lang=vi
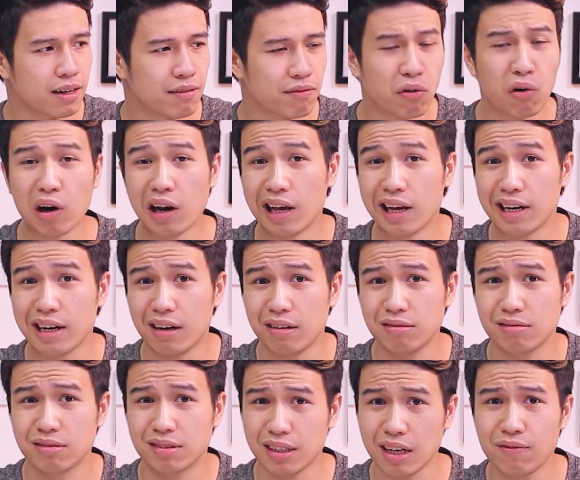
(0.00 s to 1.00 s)
Vô lý không?
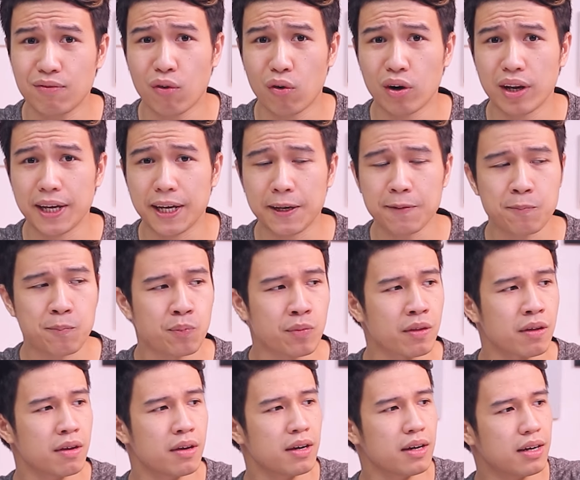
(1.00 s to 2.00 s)
Rất vô lý.
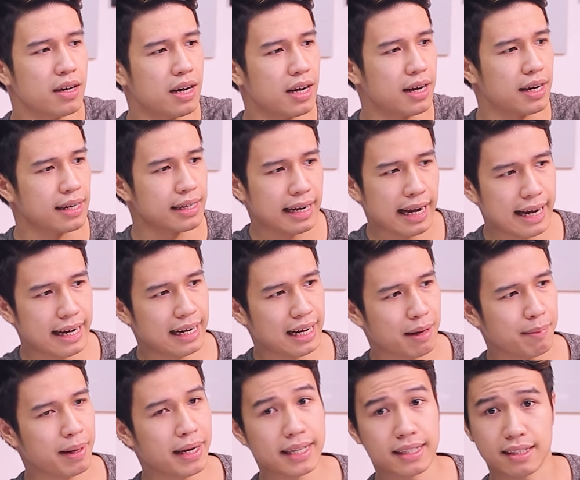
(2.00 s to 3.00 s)
À, đây là
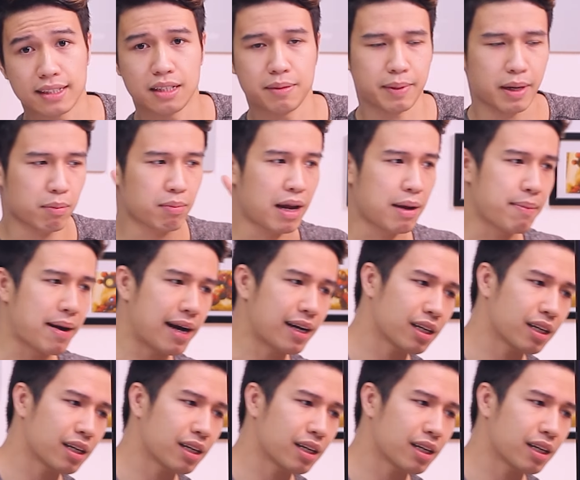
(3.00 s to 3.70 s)
cái màn hình từ từ mình đọc lại mã